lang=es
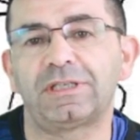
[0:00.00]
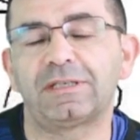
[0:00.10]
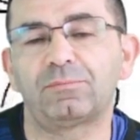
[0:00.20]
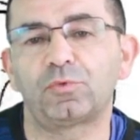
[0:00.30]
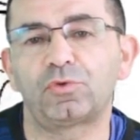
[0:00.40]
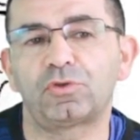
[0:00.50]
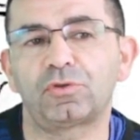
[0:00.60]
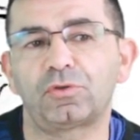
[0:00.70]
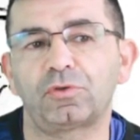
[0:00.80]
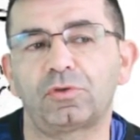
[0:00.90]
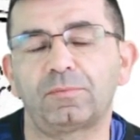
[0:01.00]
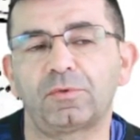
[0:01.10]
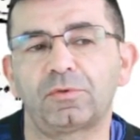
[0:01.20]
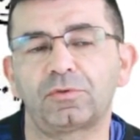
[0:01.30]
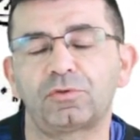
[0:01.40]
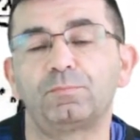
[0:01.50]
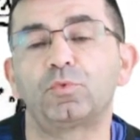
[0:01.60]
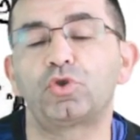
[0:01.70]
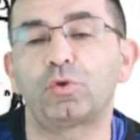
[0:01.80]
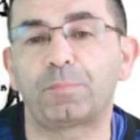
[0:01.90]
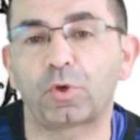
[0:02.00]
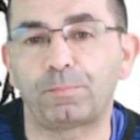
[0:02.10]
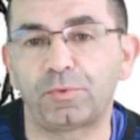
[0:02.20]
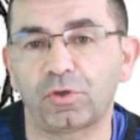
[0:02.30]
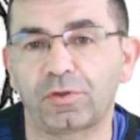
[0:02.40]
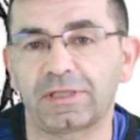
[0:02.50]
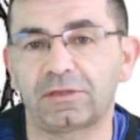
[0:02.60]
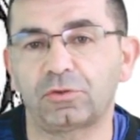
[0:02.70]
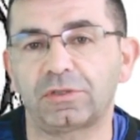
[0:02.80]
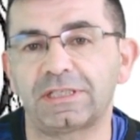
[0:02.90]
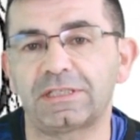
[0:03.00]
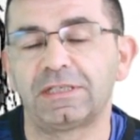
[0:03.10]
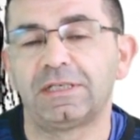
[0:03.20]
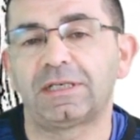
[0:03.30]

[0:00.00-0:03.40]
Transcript: Tiene muchos como muchos propioceptores